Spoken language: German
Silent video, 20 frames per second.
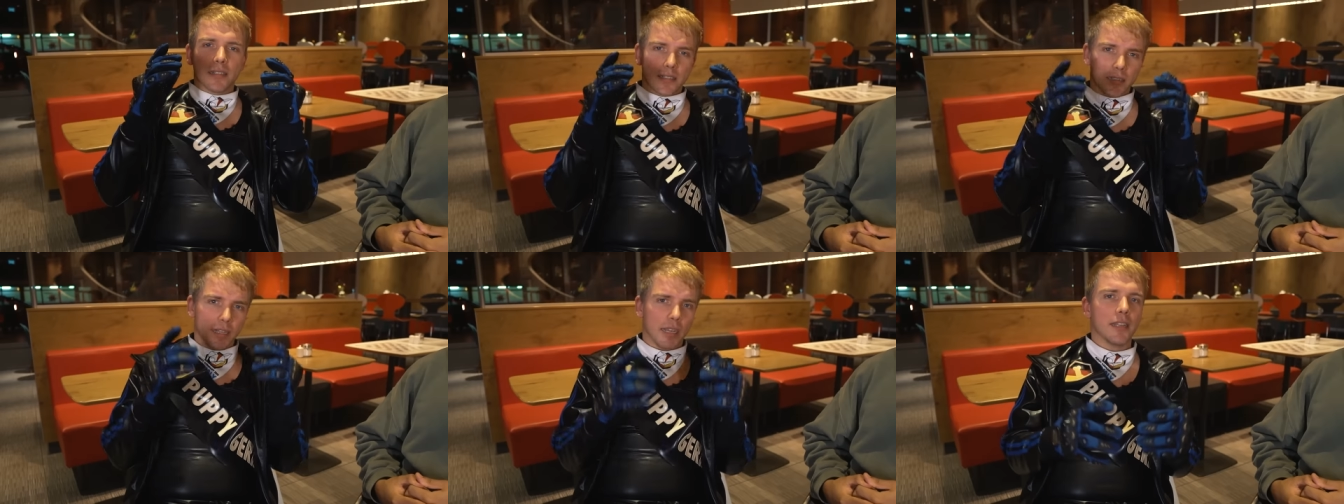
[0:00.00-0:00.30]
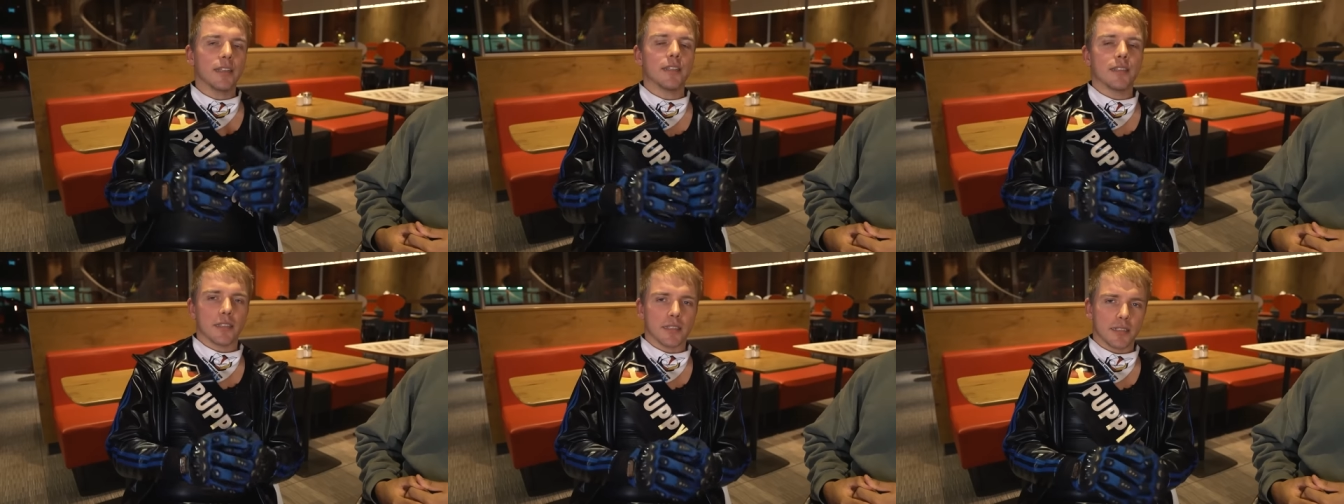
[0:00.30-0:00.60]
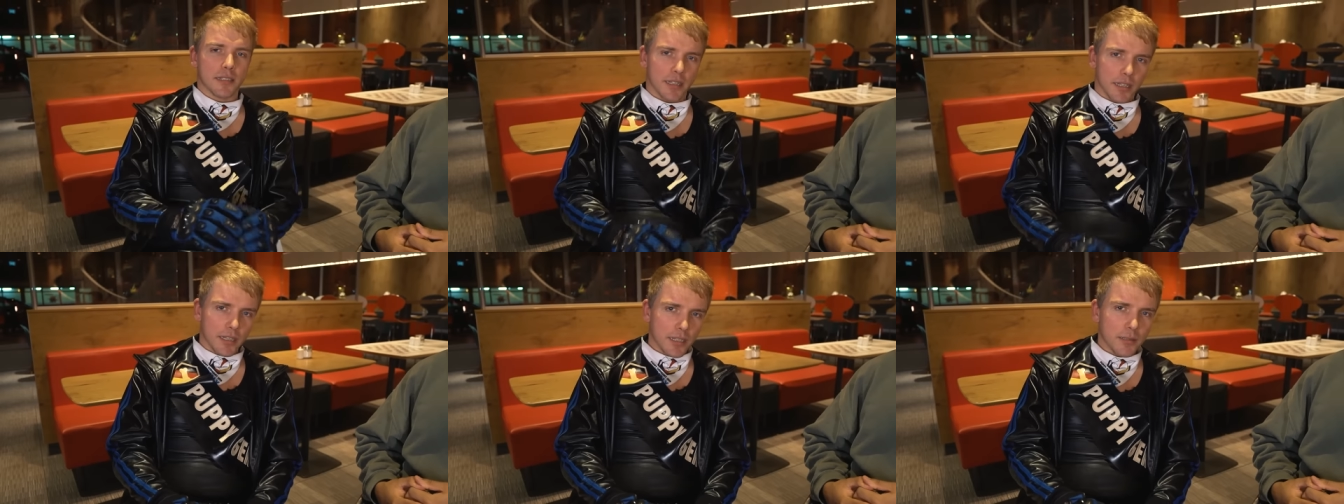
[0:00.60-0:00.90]
seid ihr
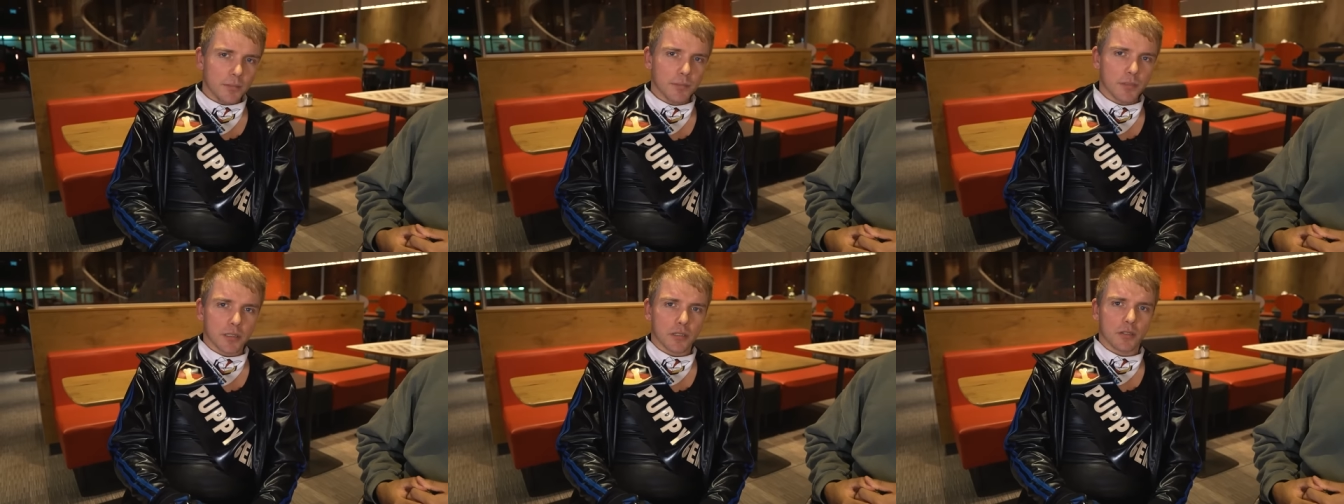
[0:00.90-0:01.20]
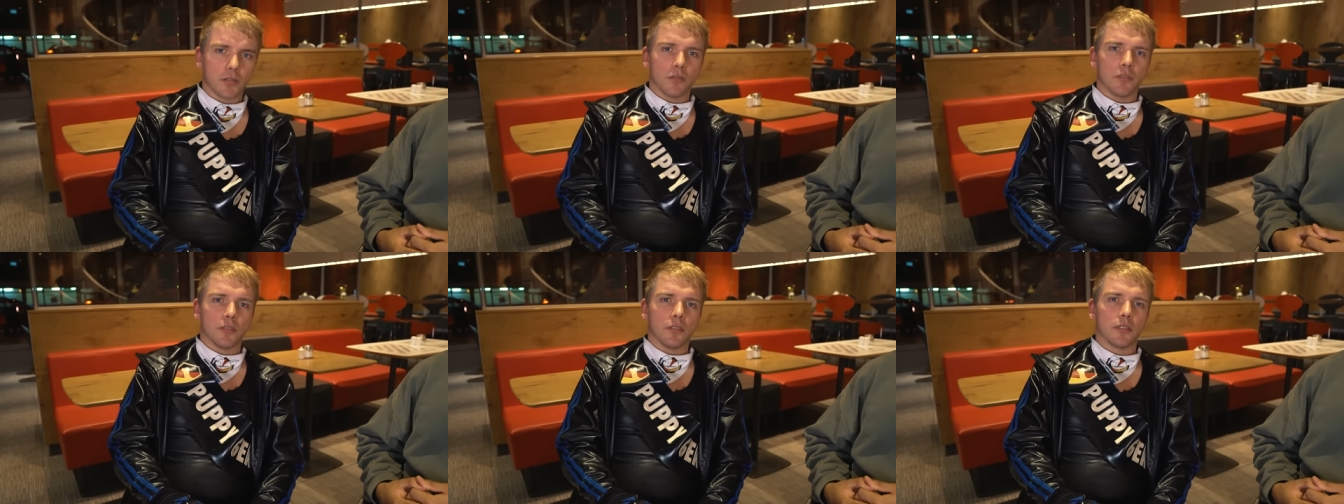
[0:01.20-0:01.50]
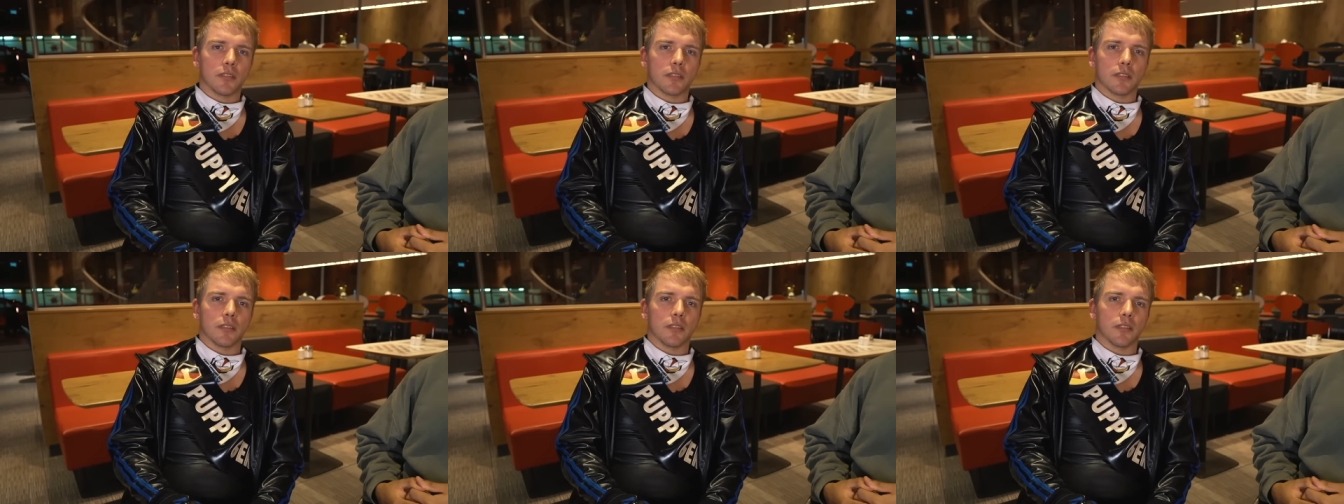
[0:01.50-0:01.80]
selbst
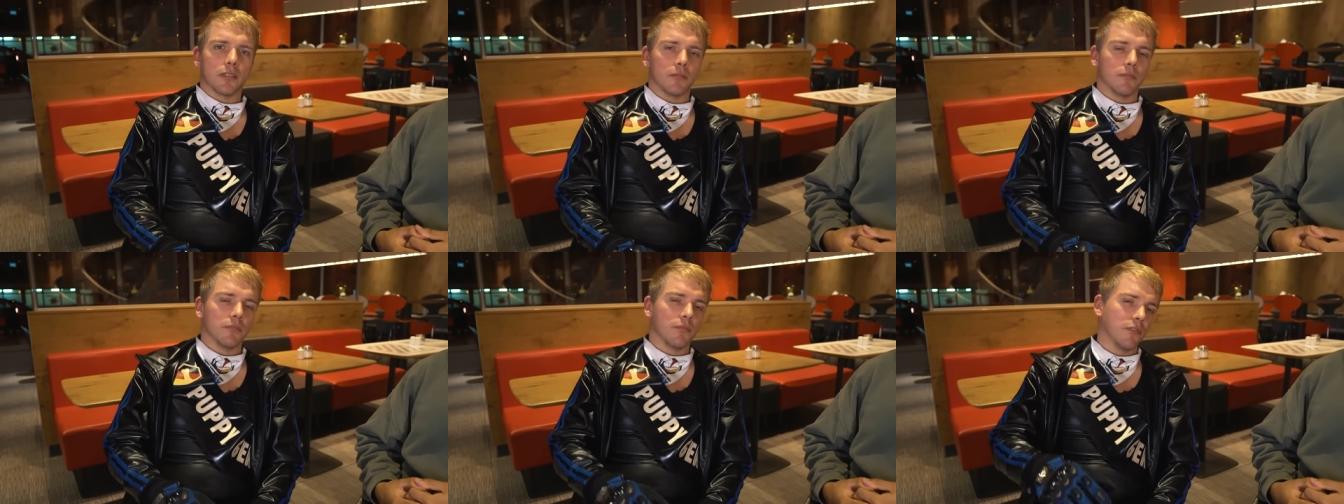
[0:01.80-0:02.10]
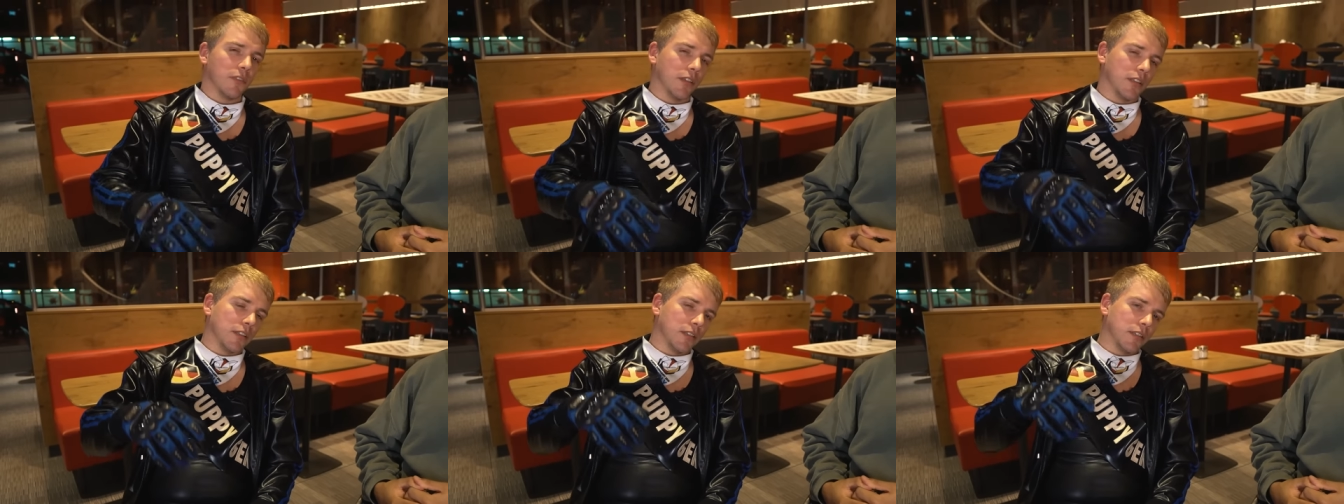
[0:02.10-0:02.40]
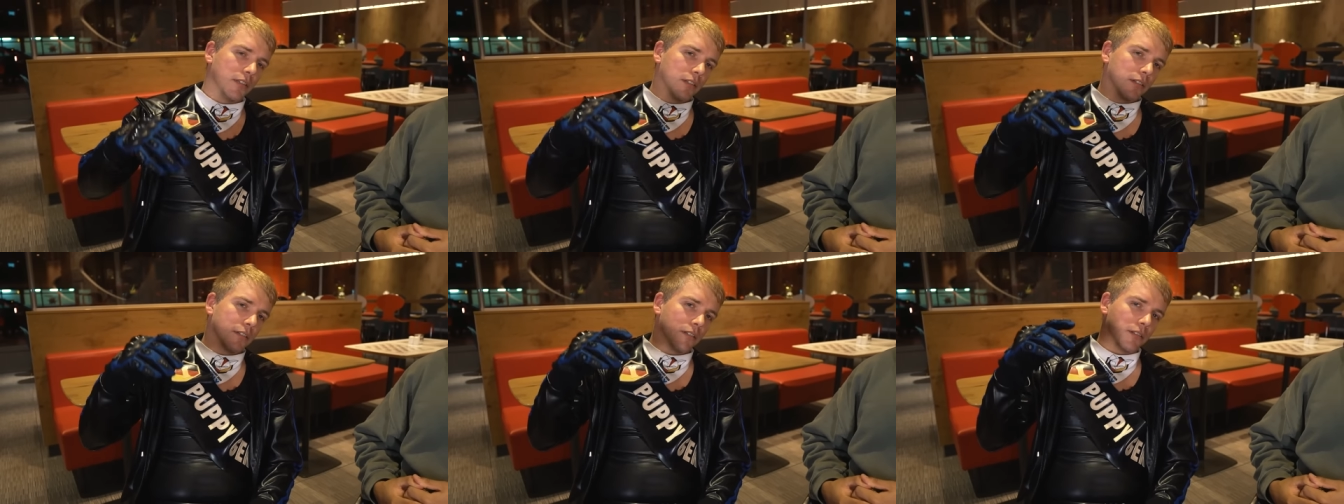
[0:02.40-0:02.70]
und ähm, wenn
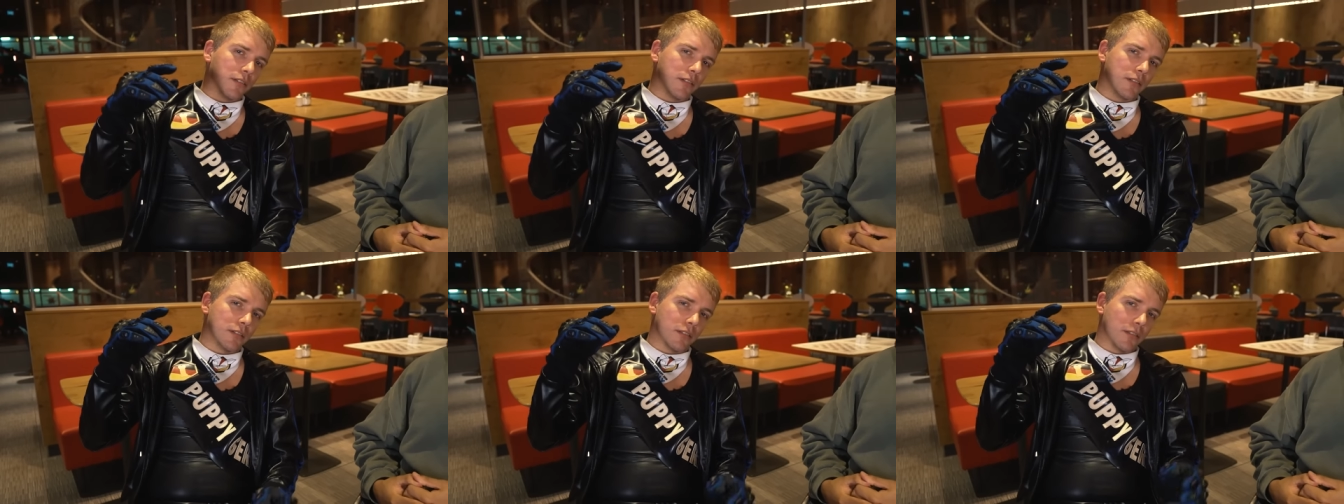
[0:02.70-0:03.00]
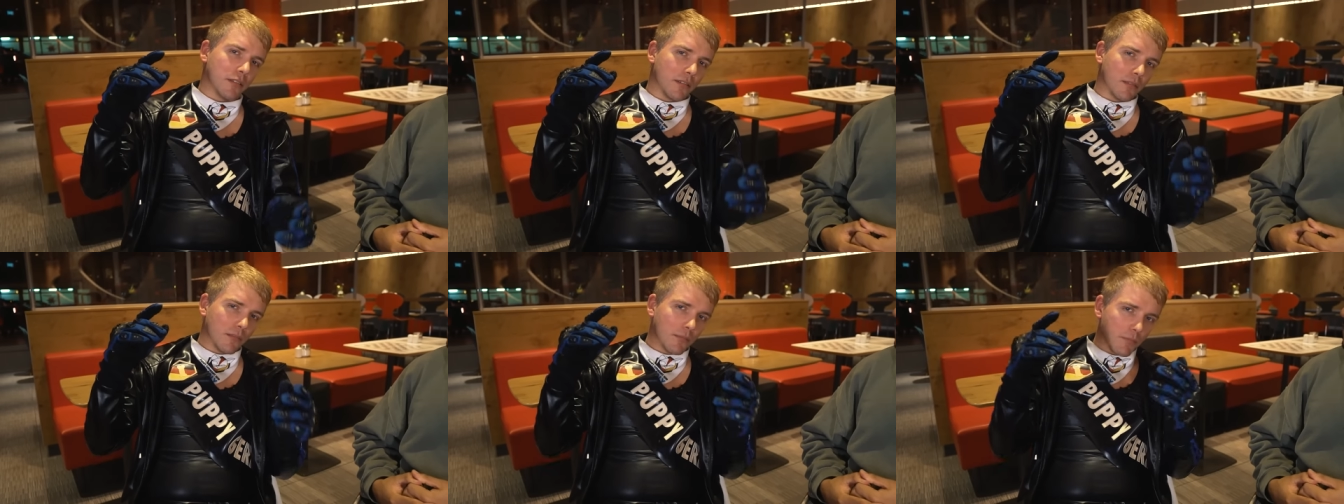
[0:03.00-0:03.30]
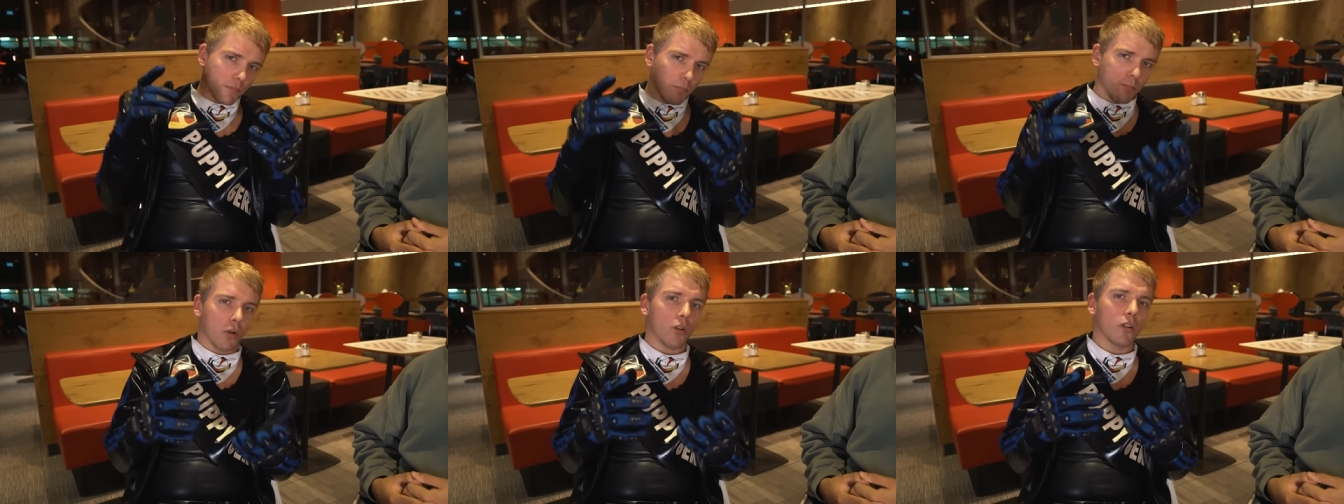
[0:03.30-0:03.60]
ihr äh,
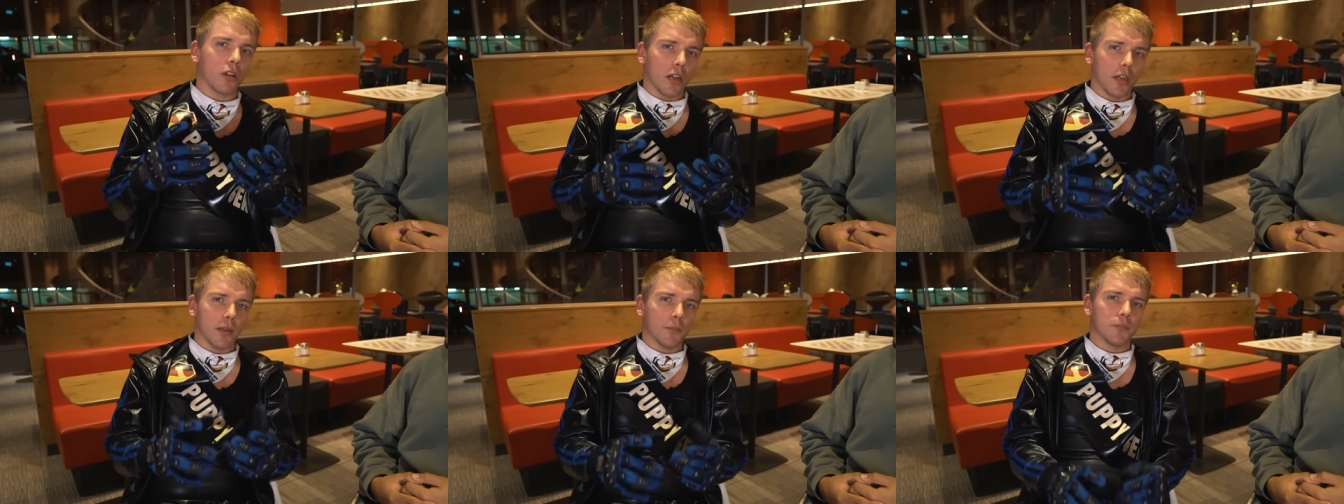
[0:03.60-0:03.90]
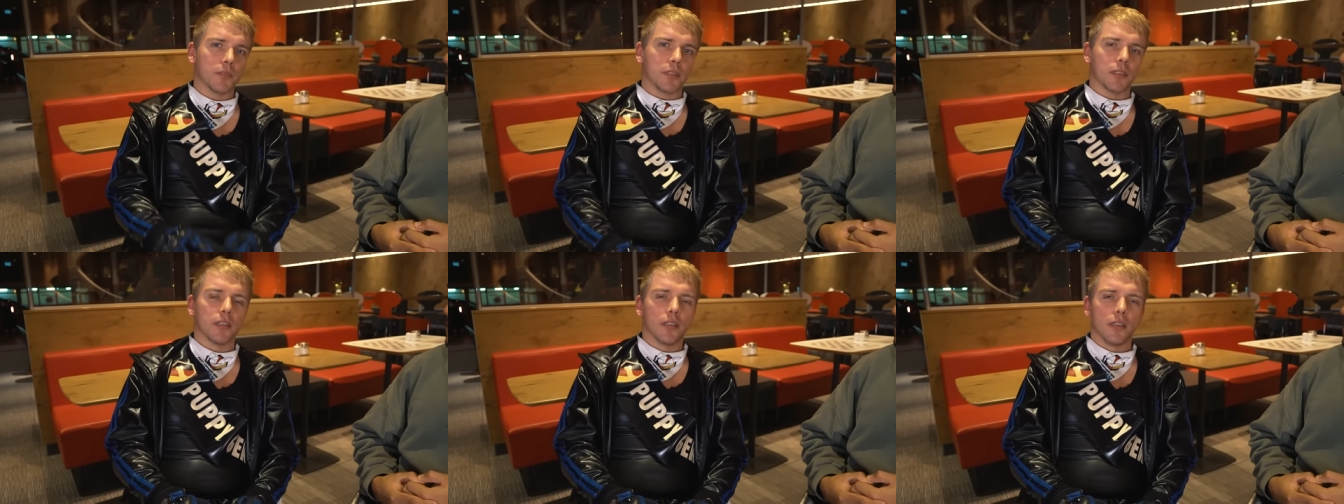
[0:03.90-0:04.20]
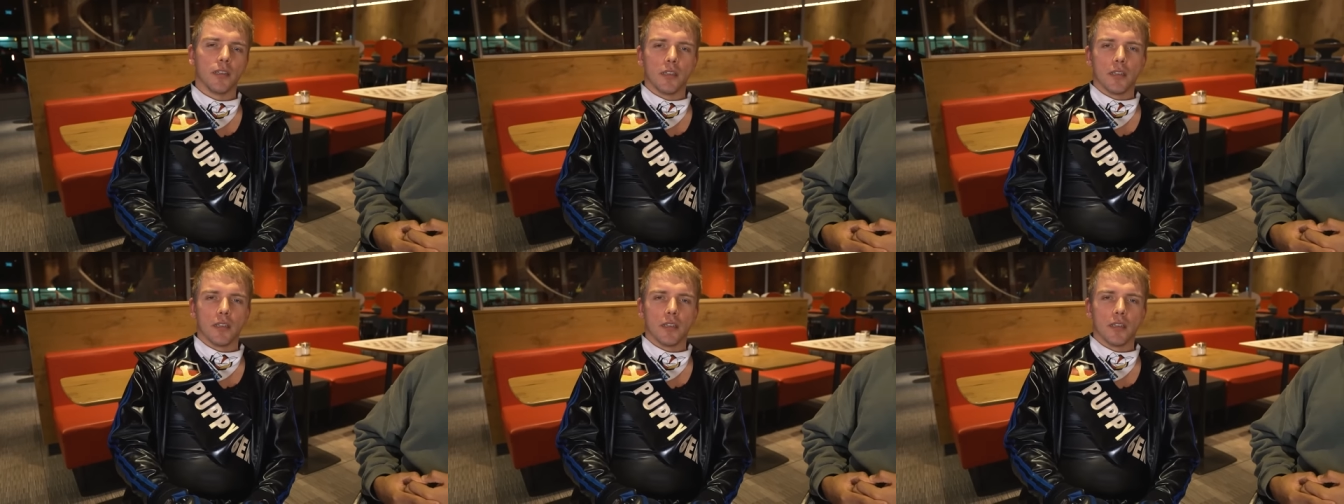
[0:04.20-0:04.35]
Bock habt